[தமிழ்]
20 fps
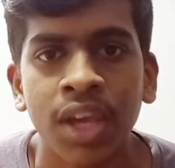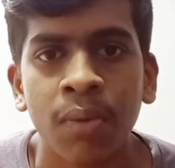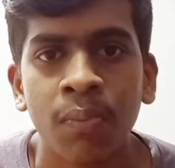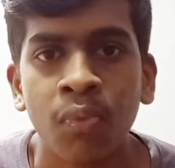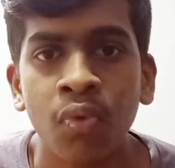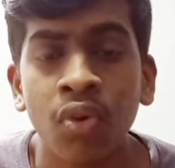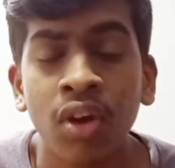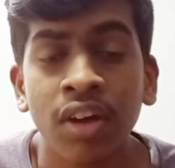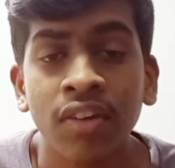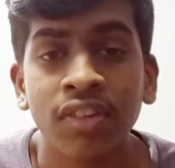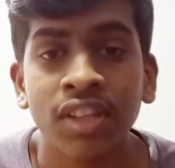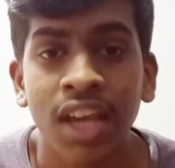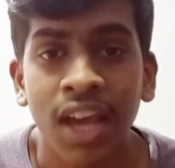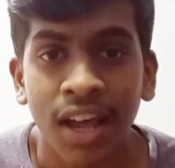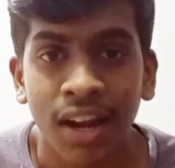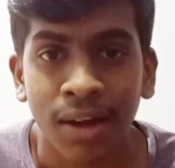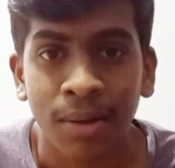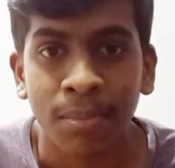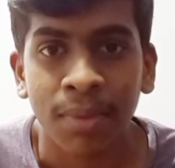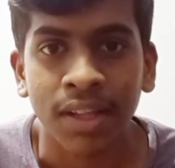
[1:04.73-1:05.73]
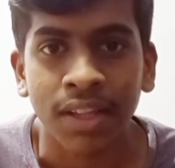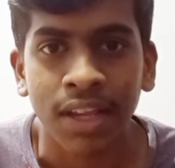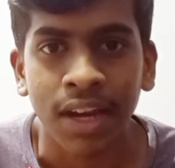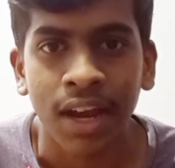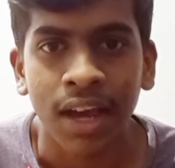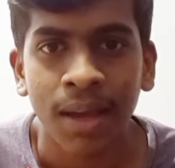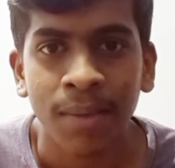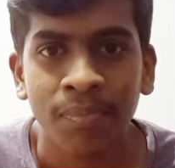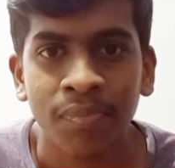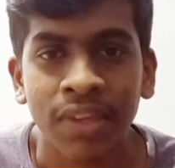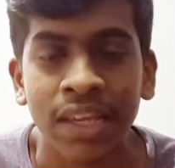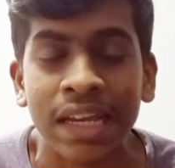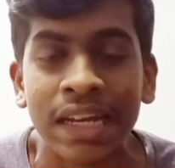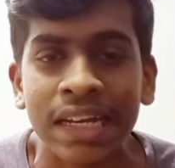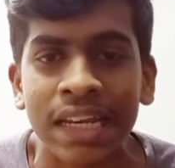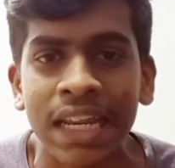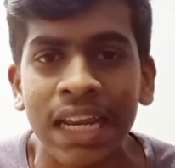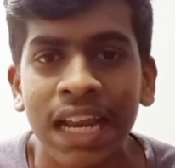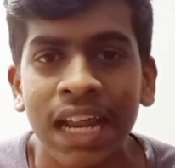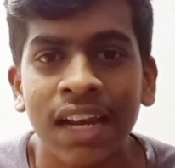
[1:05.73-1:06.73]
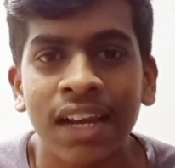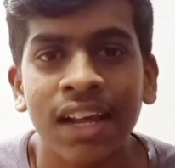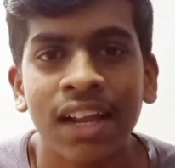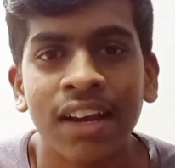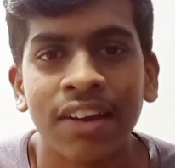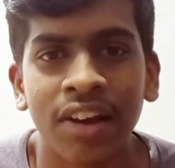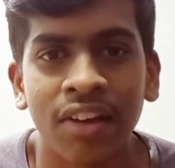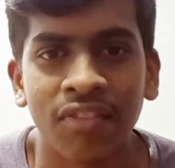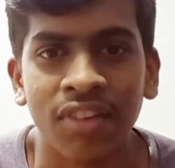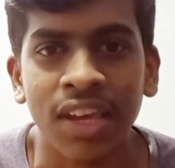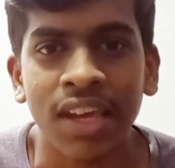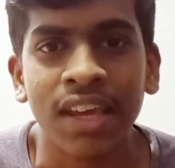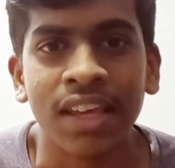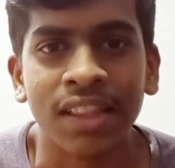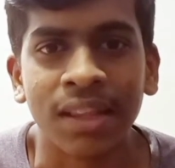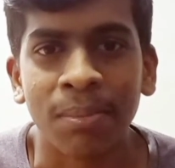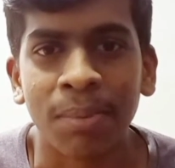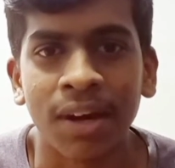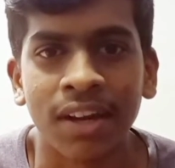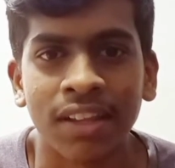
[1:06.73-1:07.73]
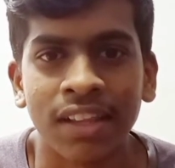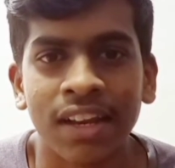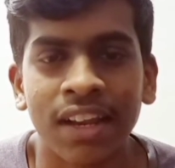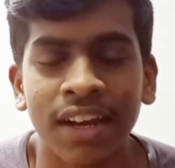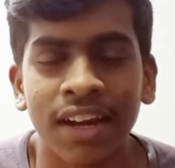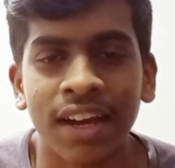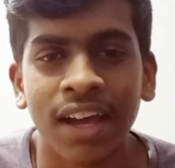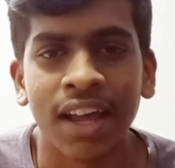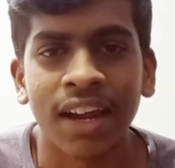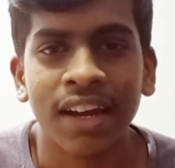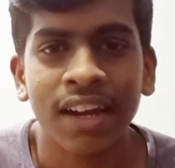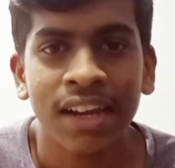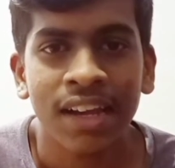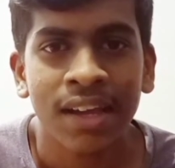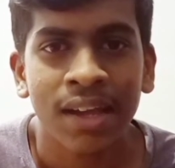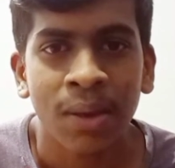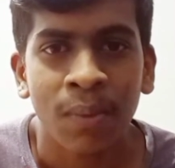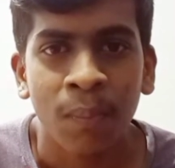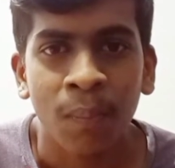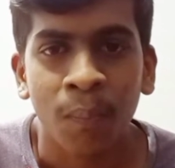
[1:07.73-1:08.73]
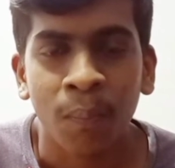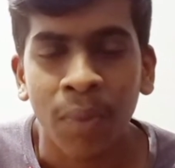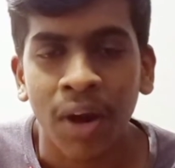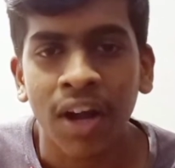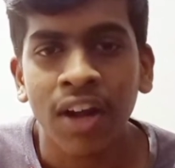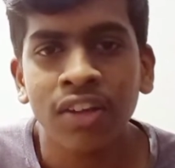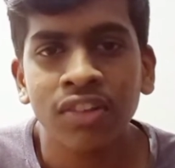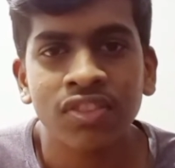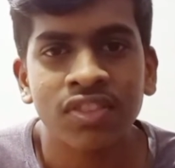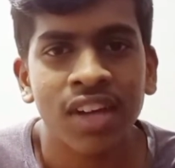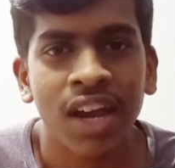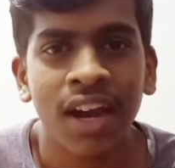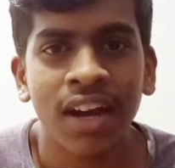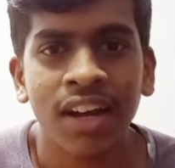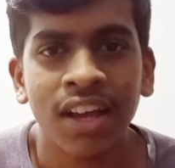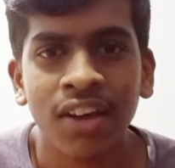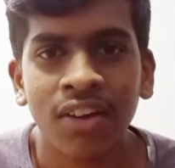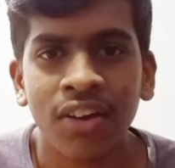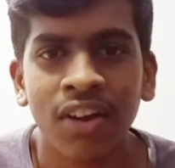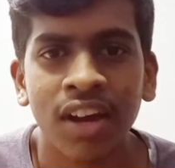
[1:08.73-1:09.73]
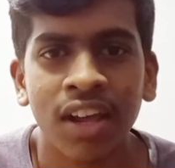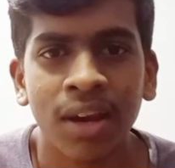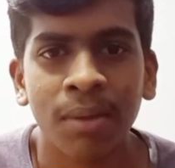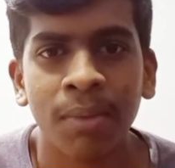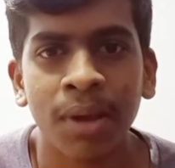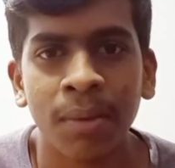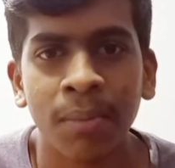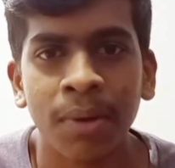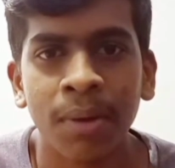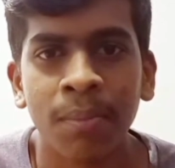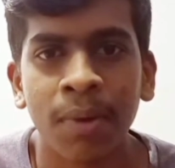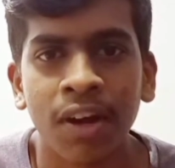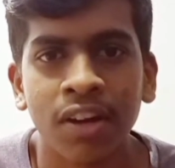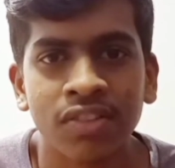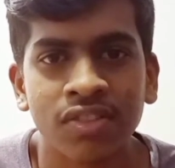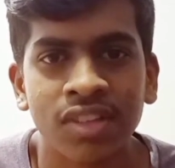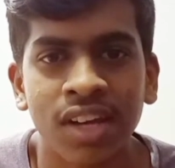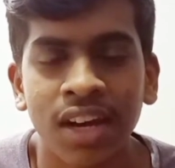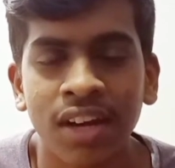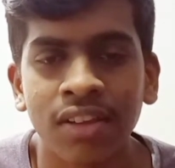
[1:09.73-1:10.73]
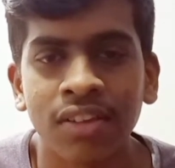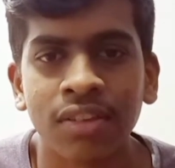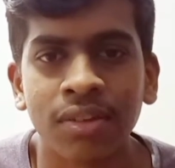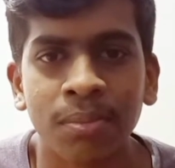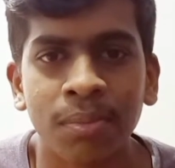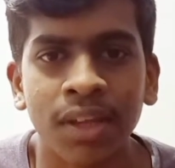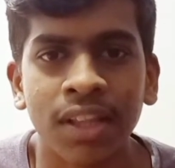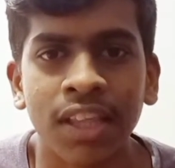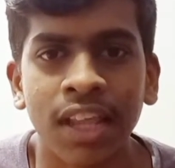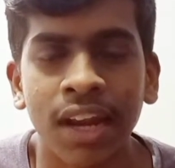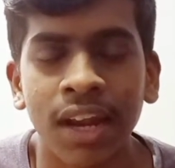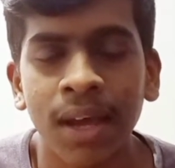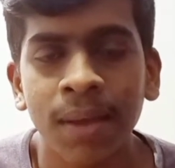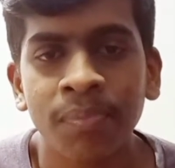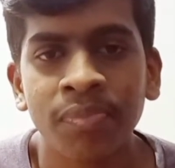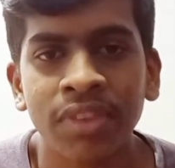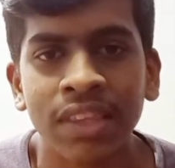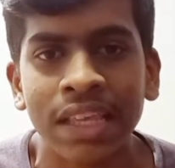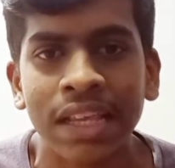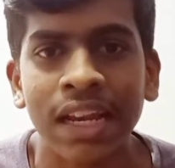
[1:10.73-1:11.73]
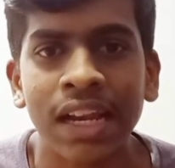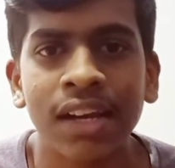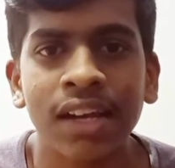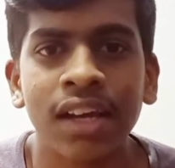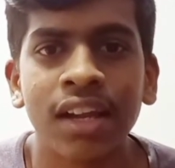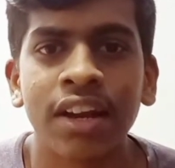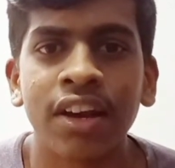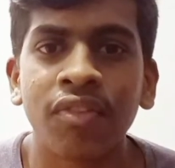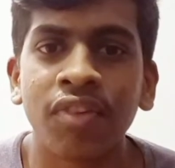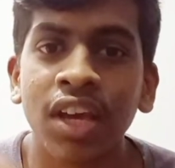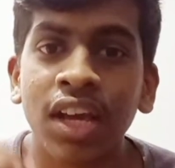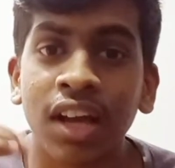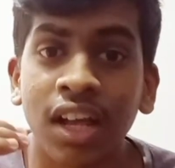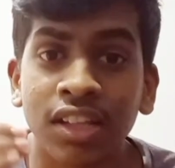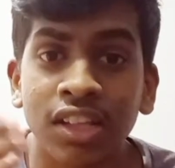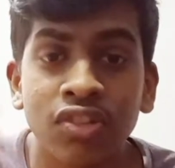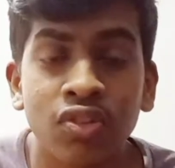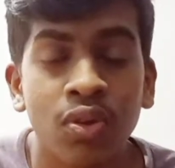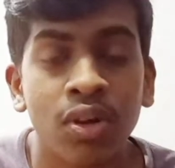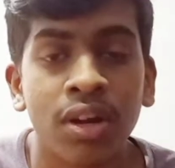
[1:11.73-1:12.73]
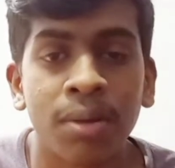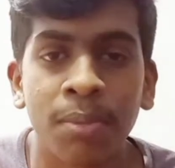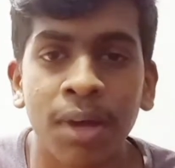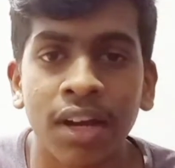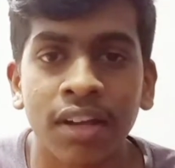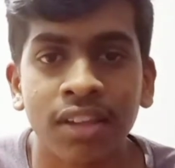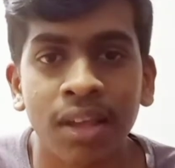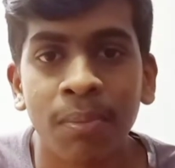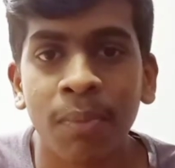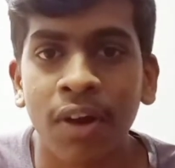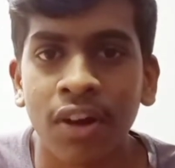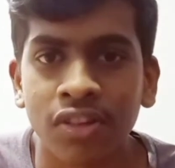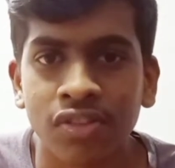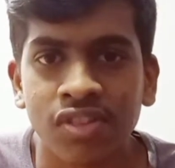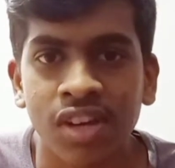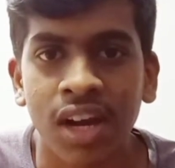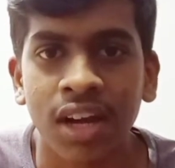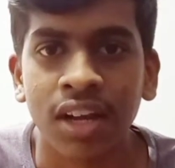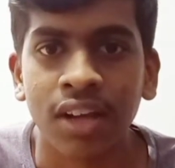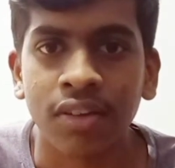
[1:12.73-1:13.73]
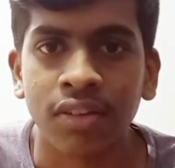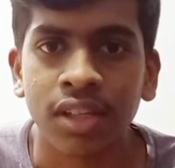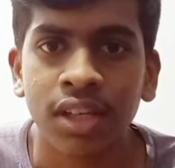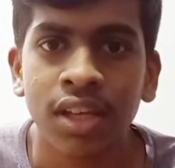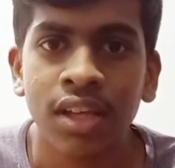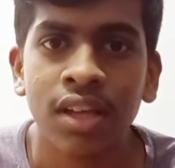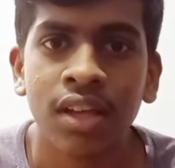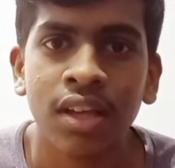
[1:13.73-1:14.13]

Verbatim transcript: மூணாவது யாருன்னு பார்த்தீங்கன்னா நிழல்கள் ரவி இந்த படத்தில் இருக்கார் படம் ஸ்டார்ட் ஆகிற நேரமாக எப்படி படம் ஸ்டார்ட் ஆகுதுன்னு பார்த்தீங்கன்னா நிழல்கள் ரவி கதை சொல்கிற மாதிரி தான் படம் ஸ்டார்ட் ஆகுது